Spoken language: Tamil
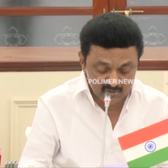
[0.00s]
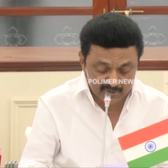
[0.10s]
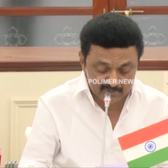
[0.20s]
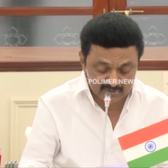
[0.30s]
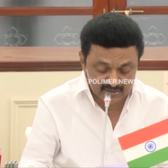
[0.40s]

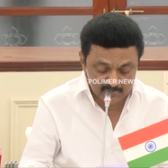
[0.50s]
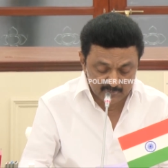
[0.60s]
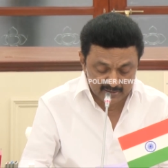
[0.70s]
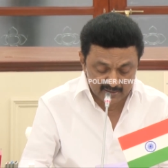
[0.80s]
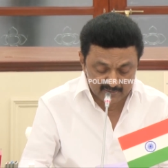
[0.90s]
உச்சநீதிமன்றத்தின்
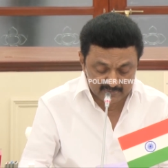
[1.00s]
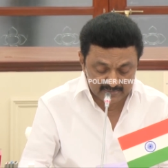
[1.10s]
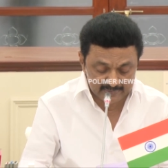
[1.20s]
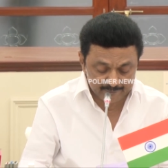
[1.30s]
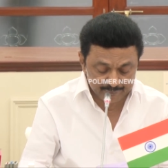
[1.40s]
நீதிபதியாக
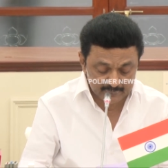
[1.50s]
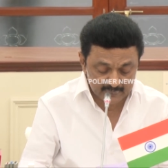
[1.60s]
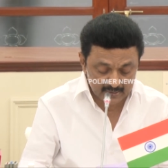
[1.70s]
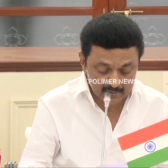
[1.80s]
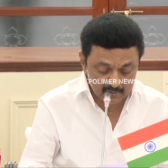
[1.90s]
இருந்த
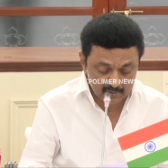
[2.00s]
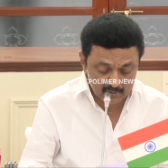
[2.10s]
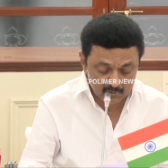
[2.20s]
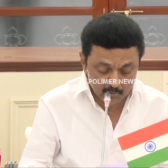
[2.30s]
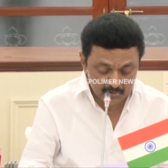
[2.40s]

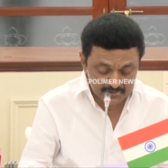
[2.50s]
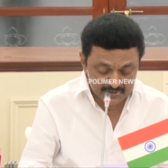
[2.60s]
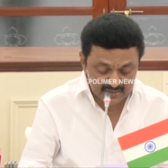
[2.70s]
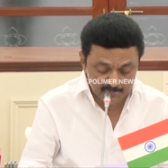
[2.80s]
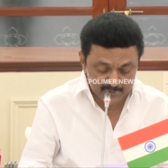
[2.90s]
ஓ
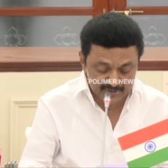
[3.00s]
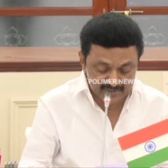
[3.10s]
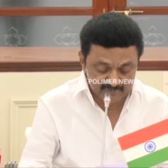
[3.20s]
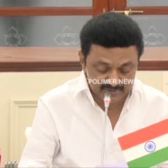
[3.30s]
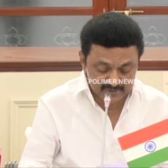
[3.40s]

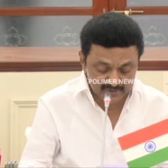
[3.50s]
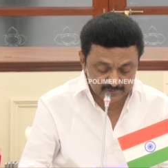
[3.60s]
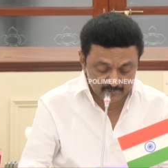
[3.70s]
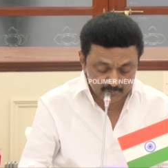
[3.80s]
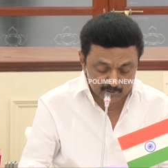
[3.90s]
சின்னப்ப ரெட்டி
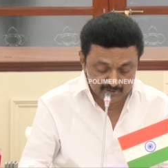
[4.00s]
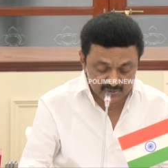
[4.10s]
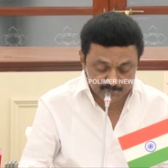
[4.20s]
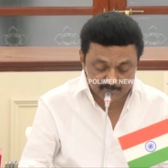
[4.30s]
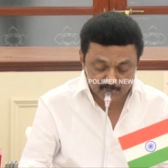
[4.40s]
அவர்கள்
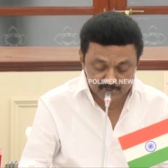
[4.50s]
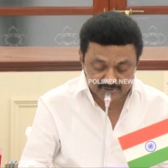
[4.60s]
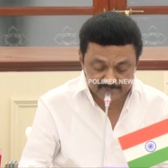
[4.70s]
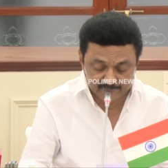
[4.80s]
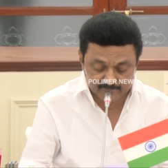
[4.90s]
ஒரு தீர்ப்பின்
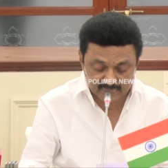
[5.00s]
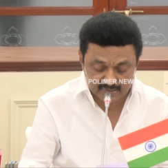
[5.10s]
போது